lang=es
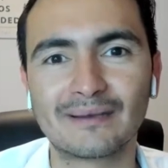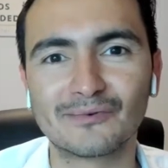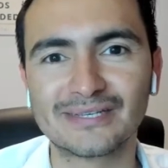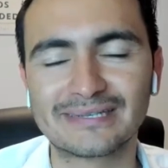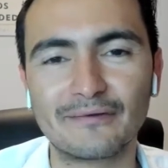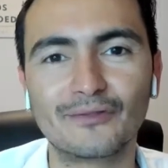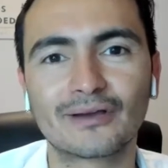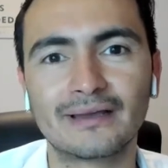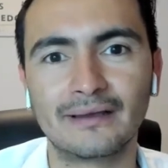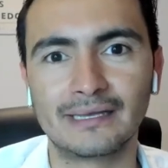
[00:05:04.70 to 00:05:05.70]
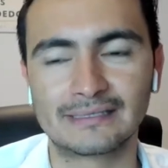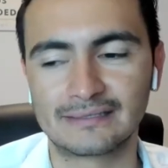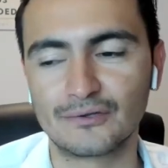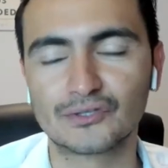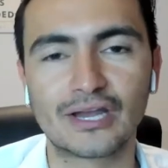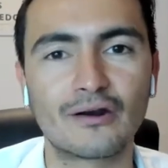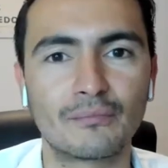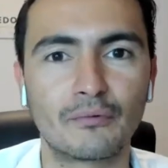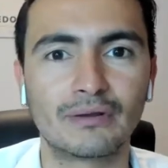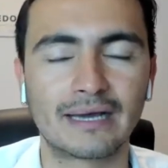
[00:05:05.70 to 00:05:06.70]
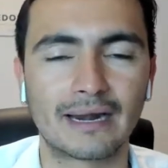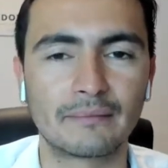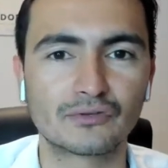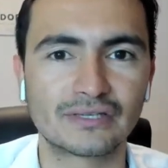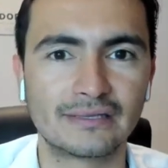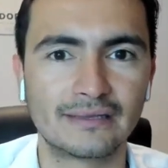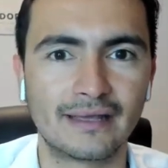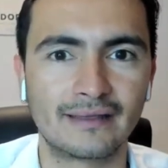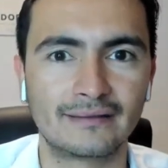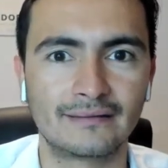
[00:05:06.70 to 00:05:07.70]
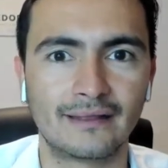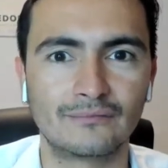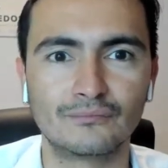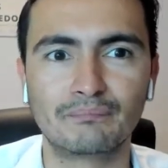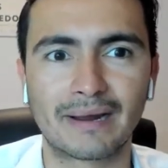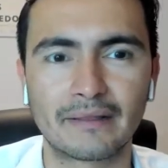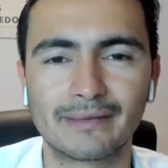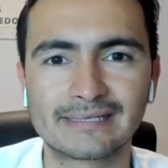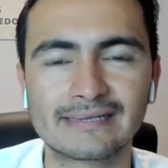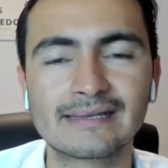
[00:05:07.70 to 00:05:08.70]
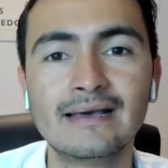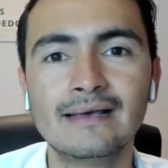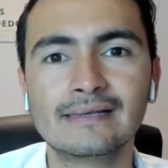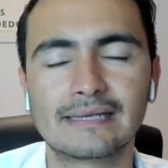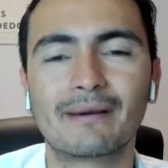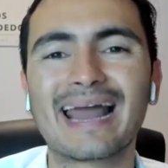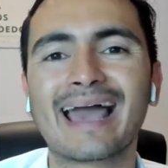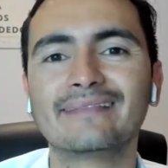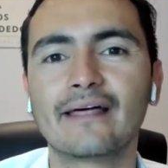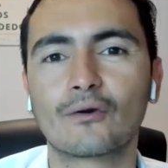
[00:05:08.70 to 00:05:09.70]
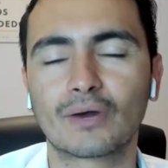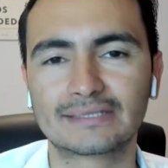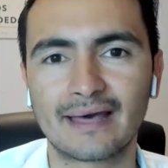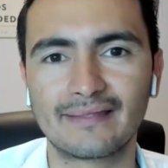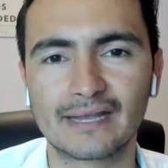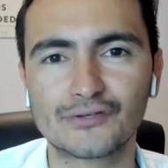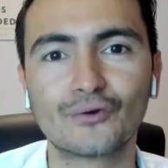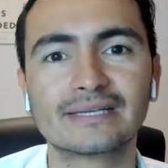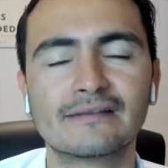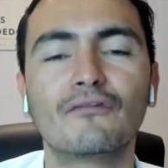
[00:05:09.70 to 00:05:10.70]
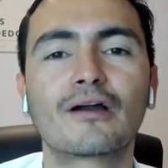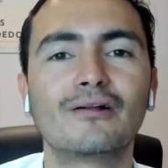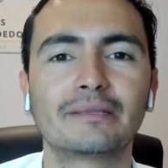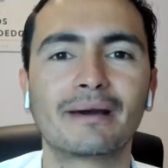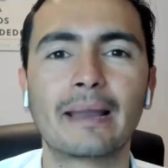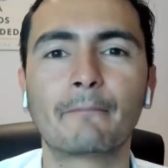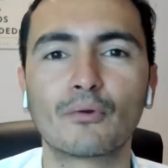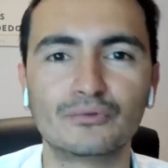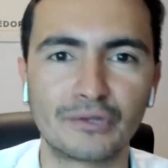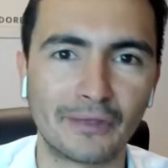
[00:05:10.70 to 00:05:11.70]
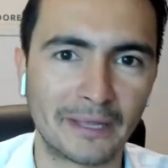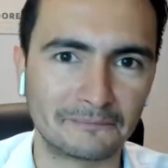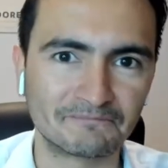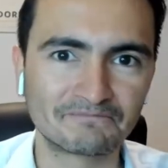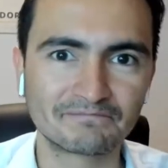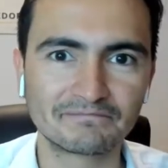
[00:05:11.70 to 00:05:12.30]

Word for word: que estamos escribiendo, que eh, si Dios quiere lo publicaremos en, en un par de meses, se llama La Agenda de Cuarta Generación, que está enfocada en el tema de la productividad.